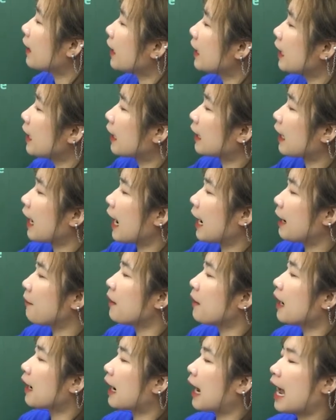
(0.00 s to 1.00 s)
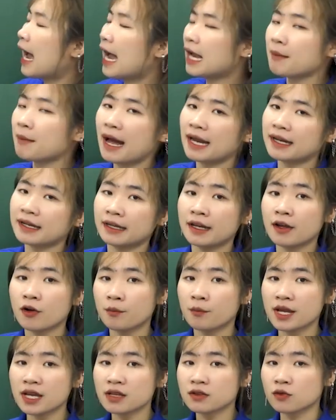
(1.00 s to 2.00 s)
đây là cái mà cả hai bạn ấy đều
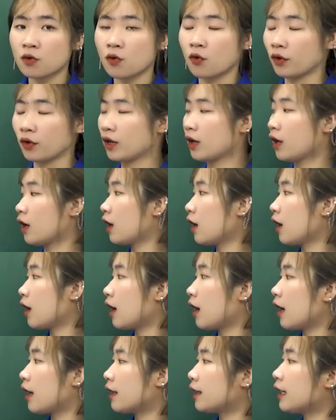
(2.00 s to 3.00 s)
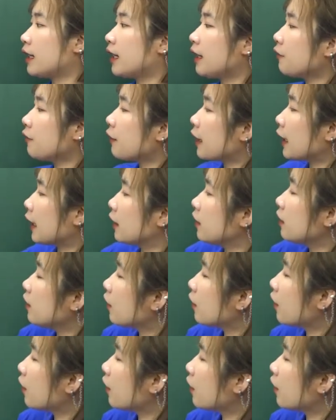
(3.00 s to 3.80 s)
biết rồi thì nên vậy cái từ